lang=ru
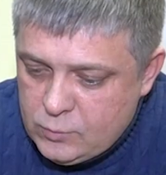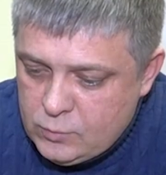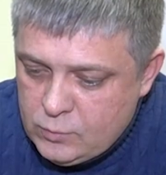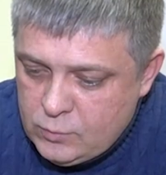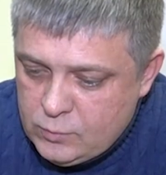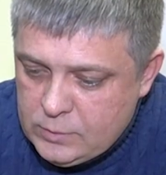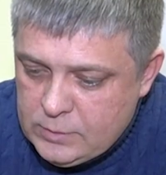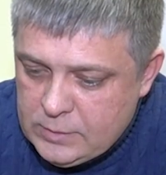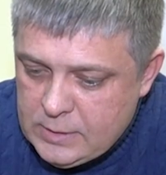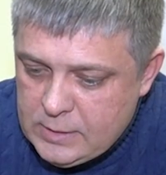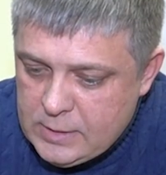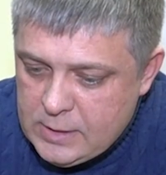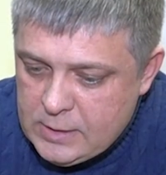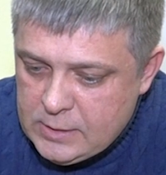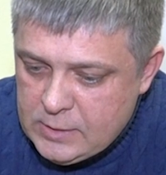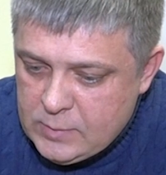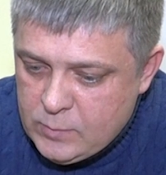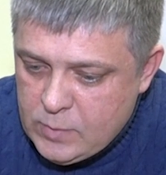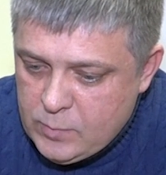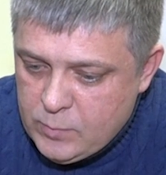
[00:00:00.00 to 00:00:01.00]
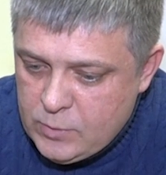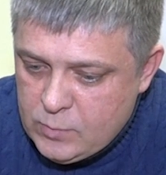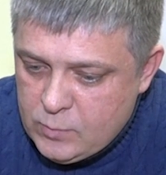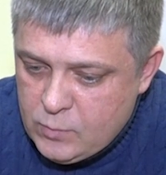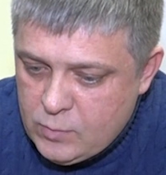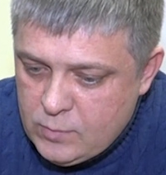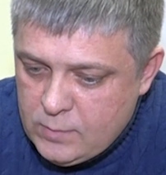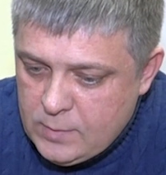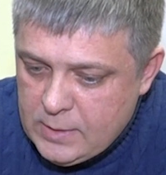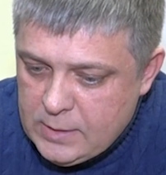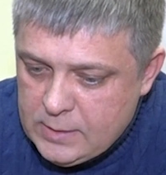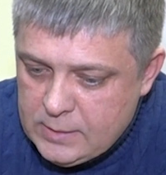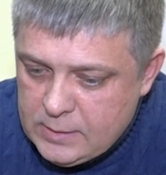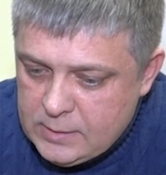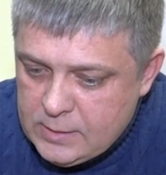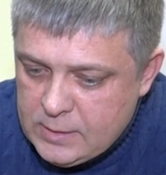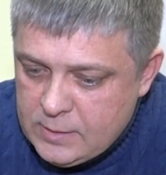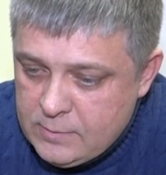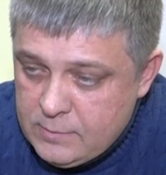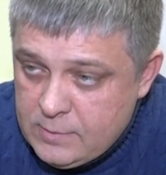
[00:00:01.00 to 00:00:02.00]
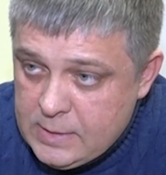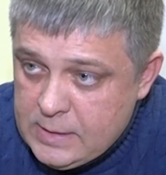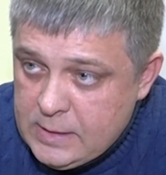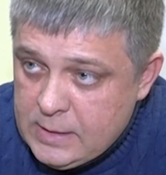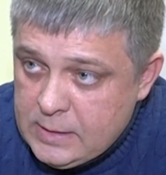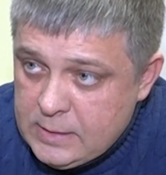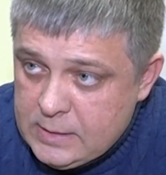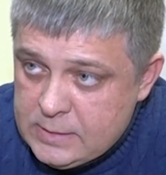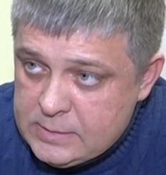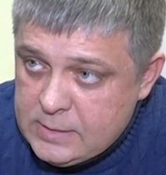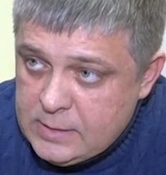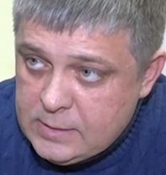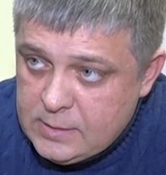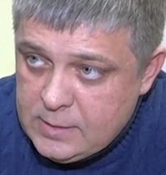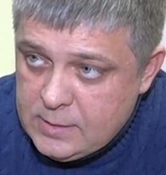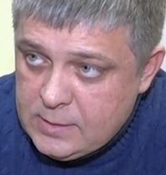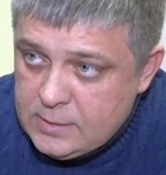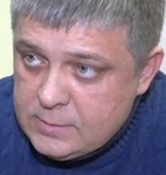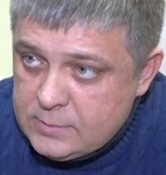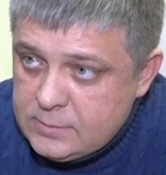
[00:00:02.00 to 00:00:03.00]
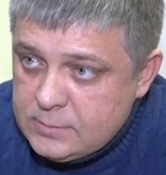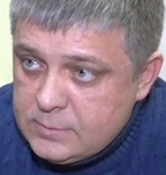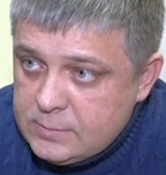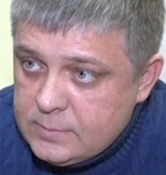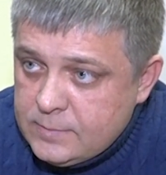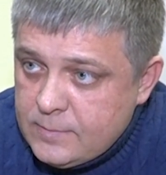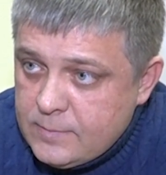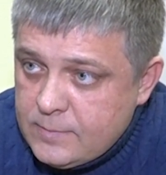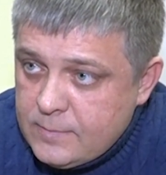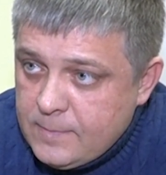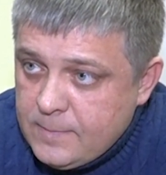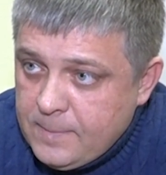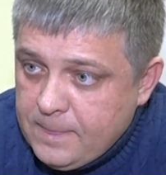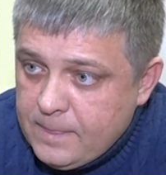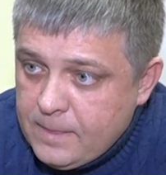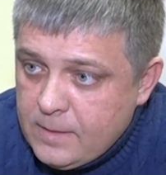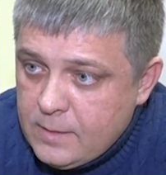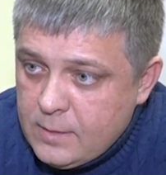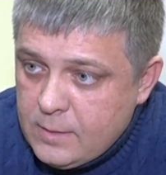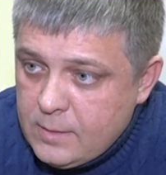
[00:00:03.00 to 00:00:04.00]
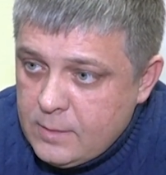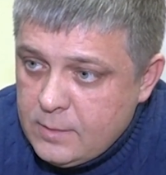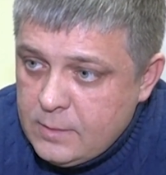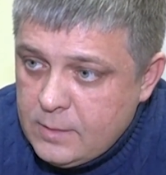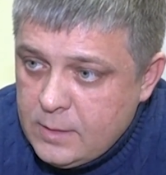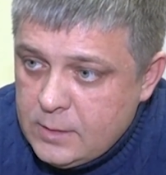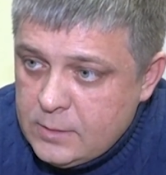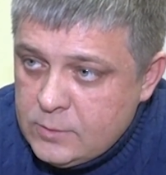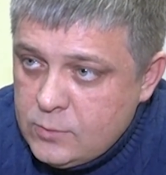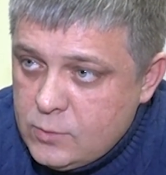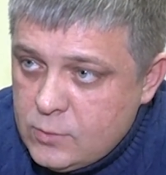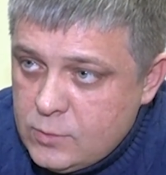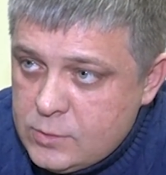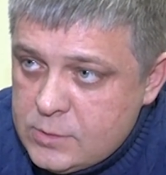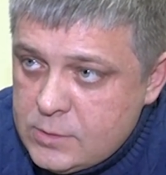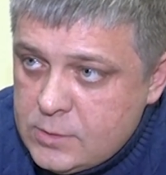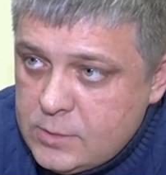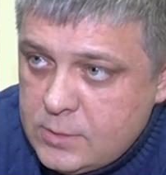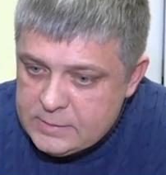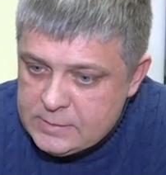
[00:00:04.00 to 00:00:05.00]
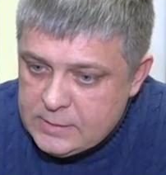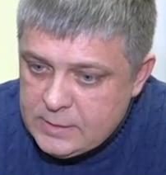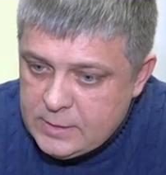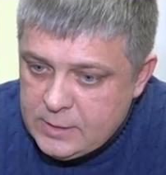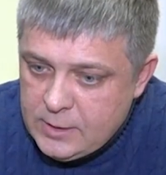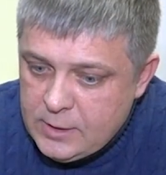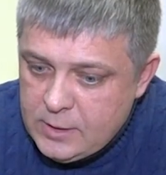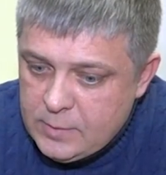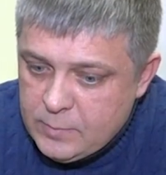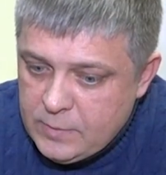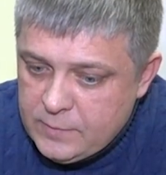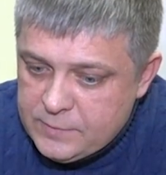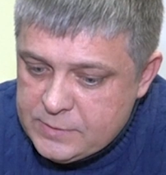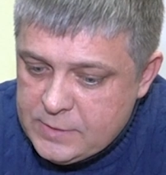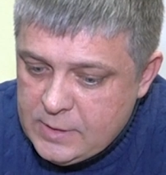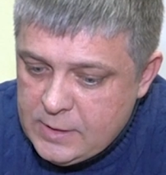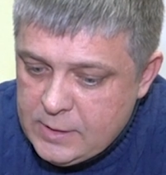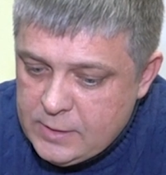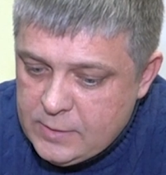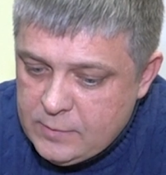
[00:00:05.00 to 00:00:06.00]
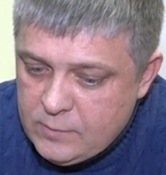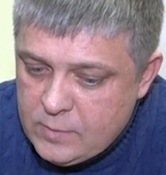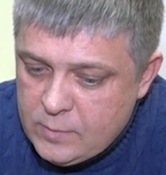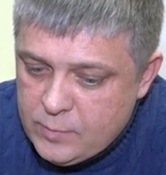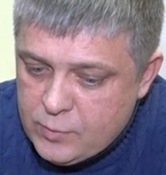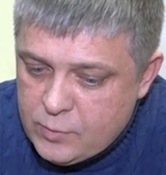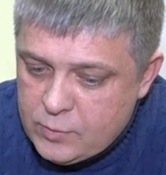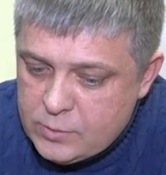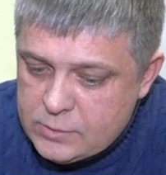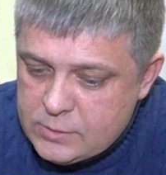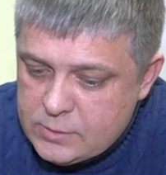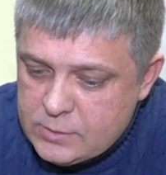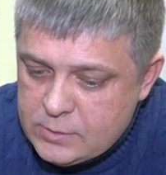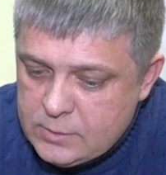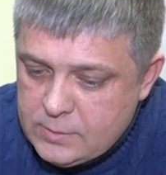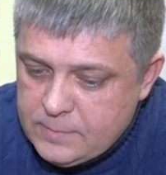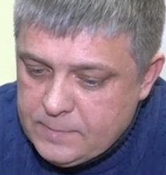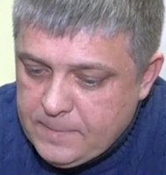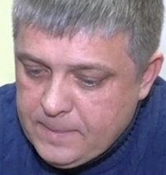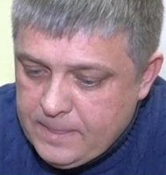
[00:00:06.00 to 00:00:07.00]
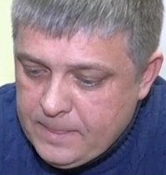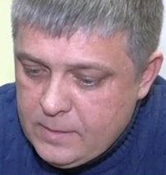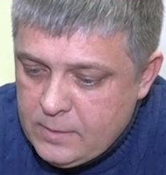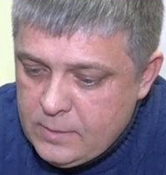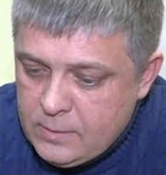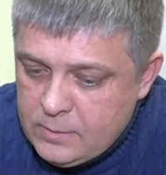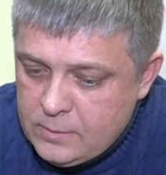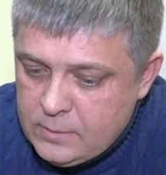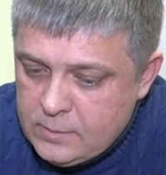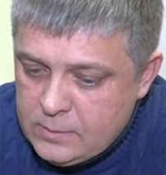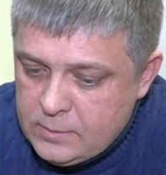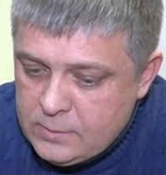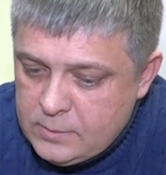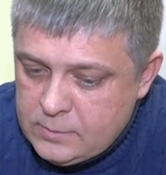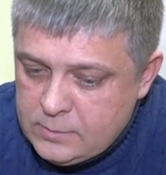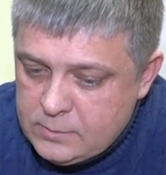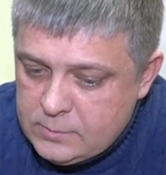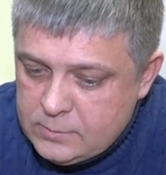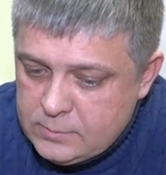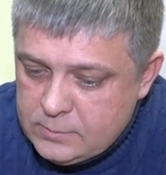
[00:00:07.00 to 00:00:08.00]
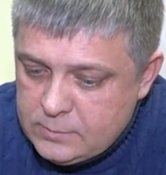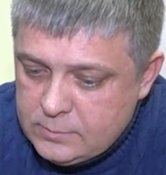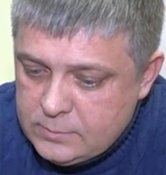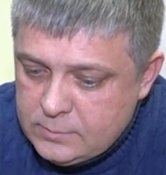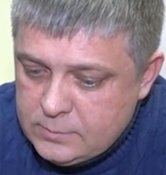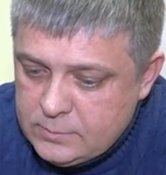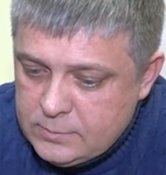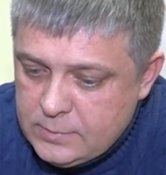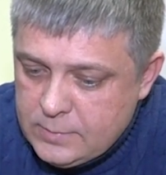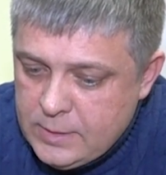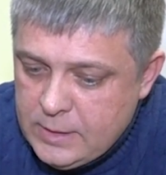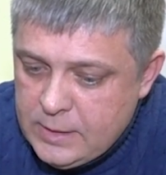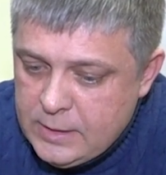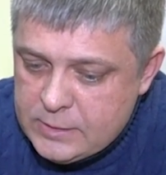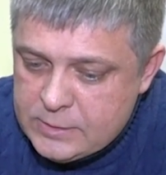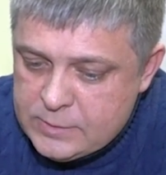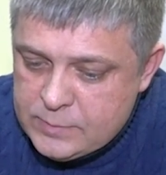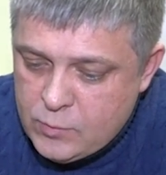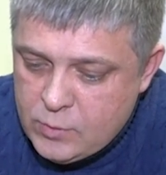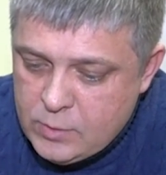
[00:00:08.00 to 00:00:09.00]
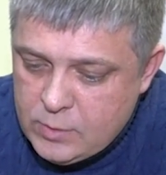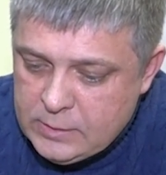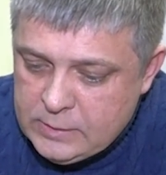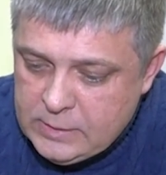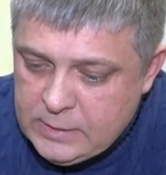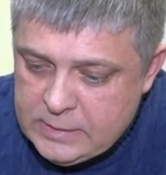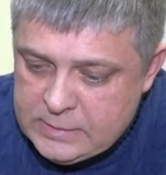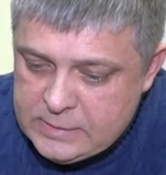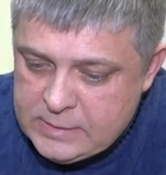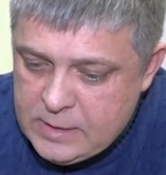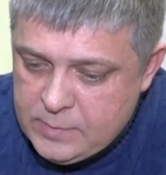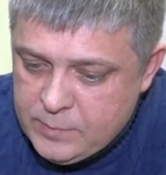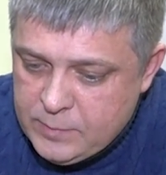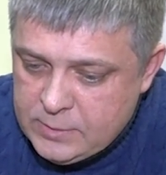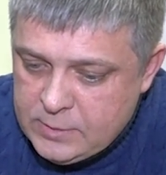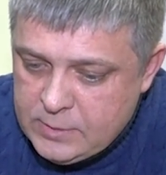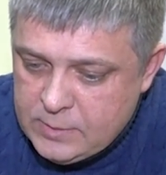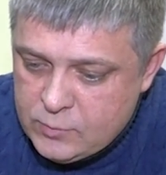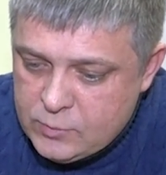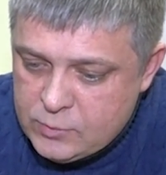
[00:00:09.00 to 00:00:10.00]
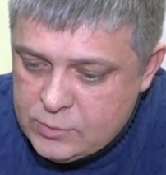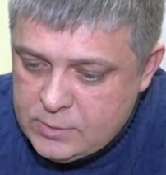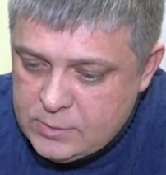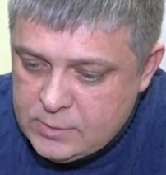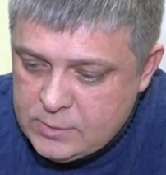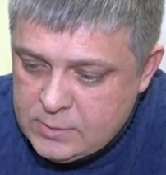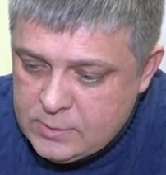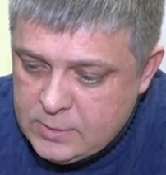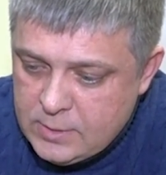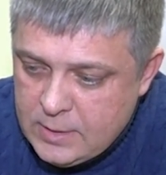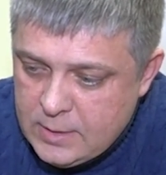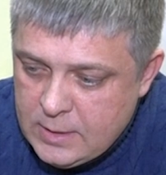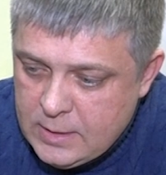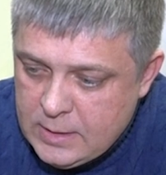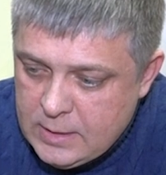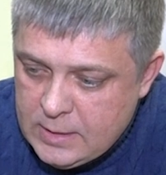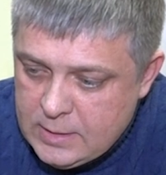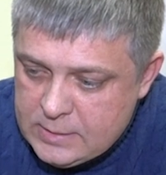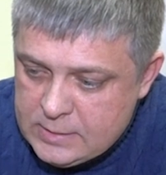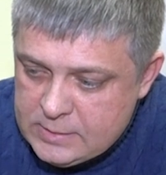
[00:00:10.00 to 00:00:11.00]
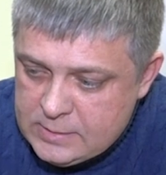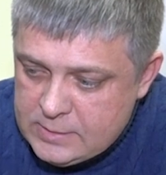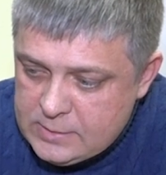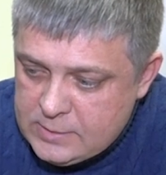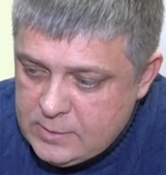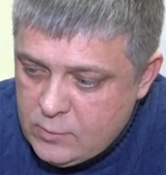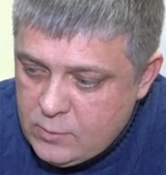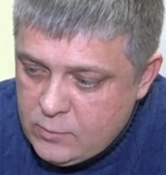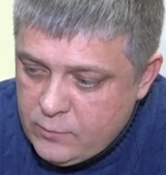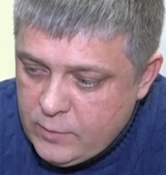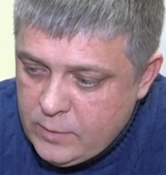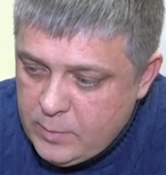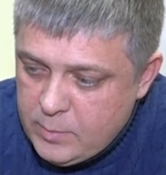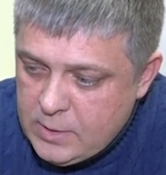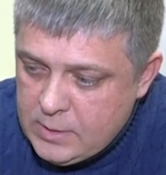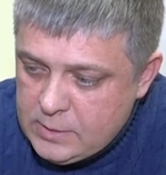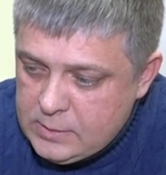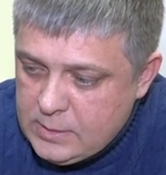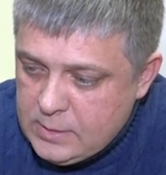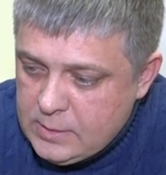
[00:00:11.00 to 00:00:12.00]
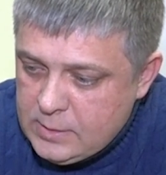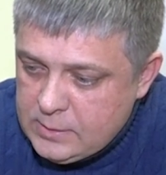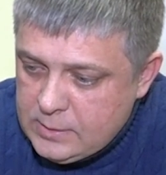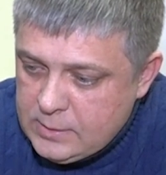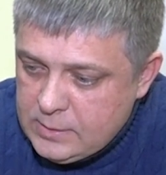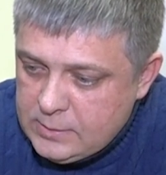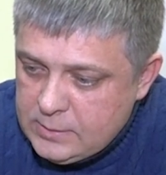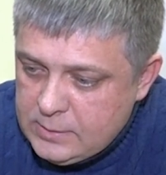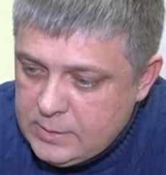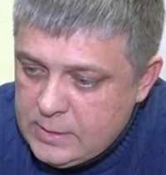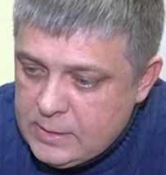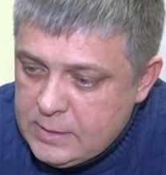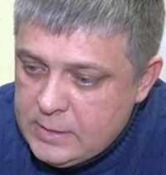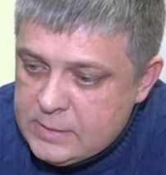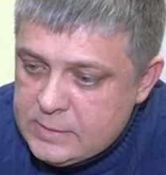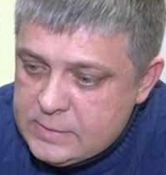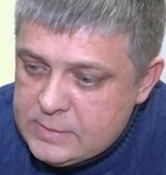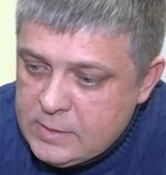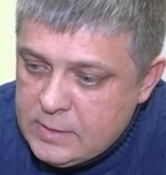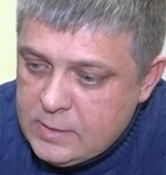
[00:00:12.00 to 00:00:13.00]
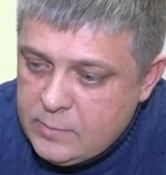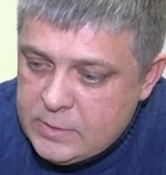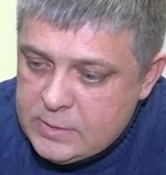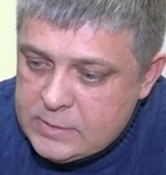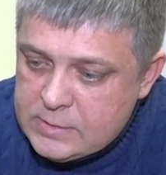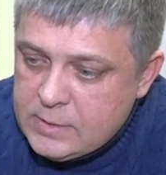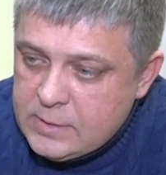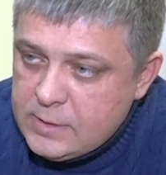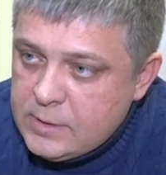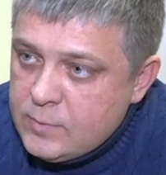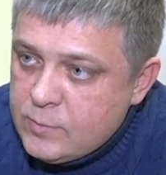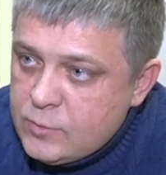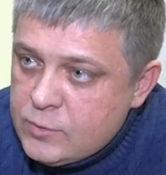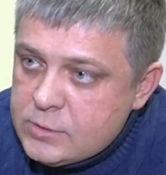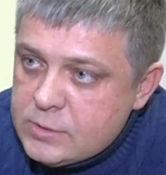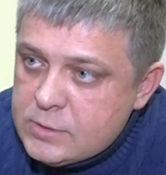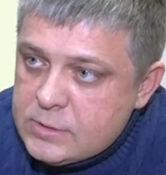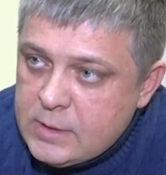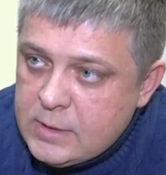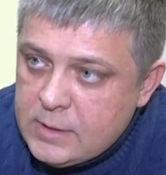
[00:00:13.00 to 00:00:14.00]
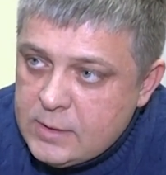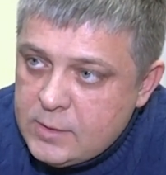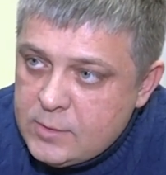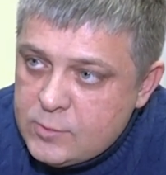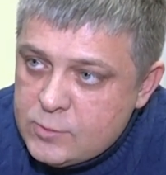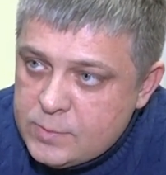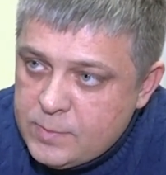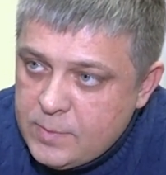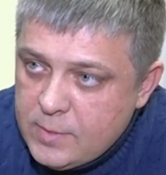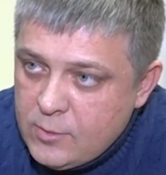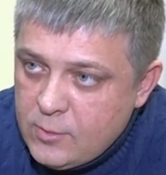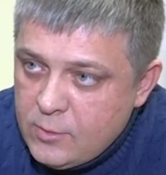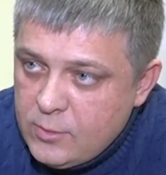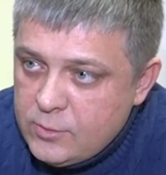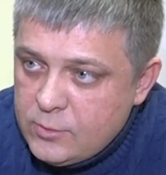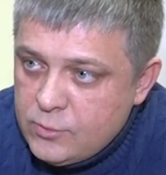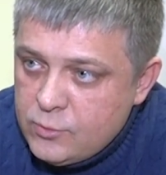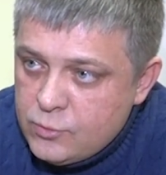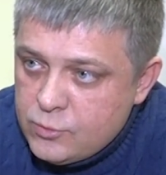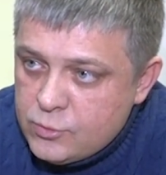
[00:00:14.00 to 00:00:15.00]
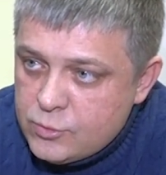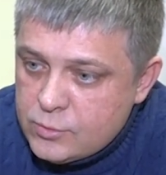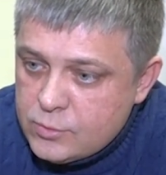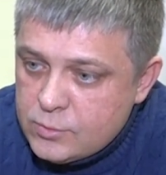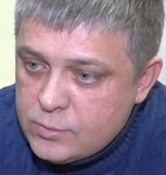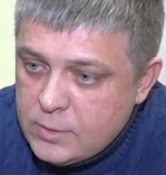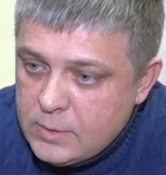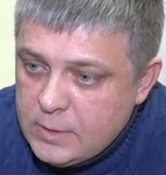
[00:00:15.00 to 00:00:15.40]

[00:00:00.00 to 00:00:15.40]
Ну, на данный момент, буквально два дня назад я отгрузил. Закрыли мы все эти вопросы. А, не смог отказать, потому что со слов ребят, как это говорит, единственное место, где можно сходить, успокоить душу